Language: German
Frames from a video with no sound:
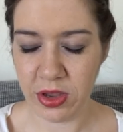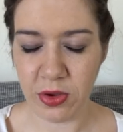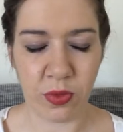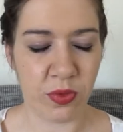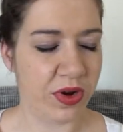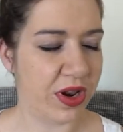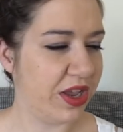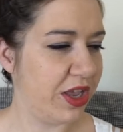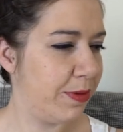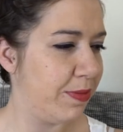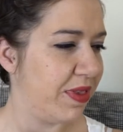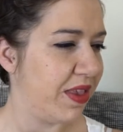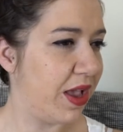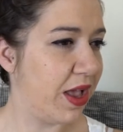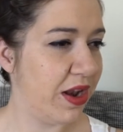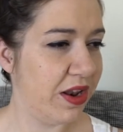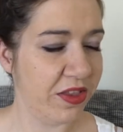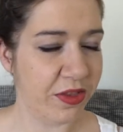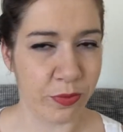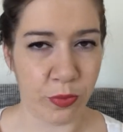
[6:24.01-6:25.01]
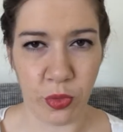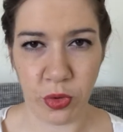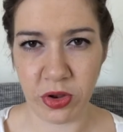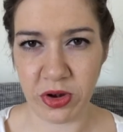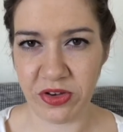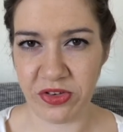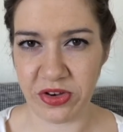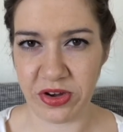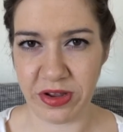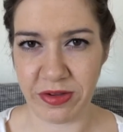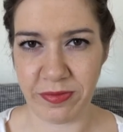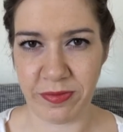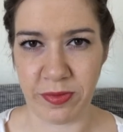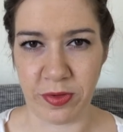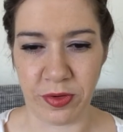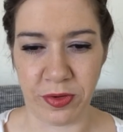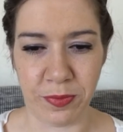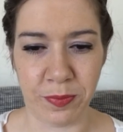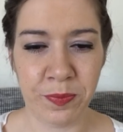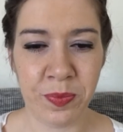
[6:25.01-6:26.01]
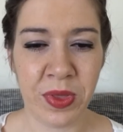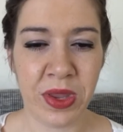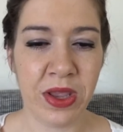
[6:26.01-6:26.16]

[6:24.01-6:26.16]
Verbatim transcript: Und da gibt es alles Mögliche davon.